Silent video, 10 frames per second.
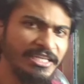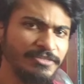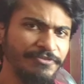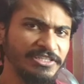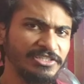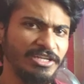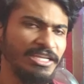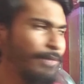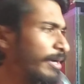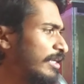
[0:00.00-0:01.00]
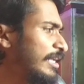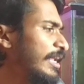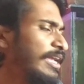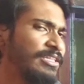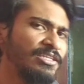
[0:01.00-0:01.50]
इस फिश के लिए आप
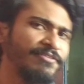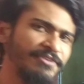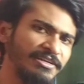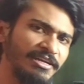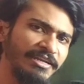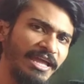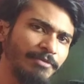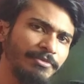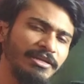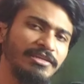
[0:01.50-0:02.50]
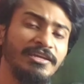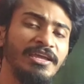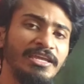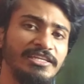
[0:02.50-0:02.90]
अकेला एक थ्री फीट का टैंक में रखें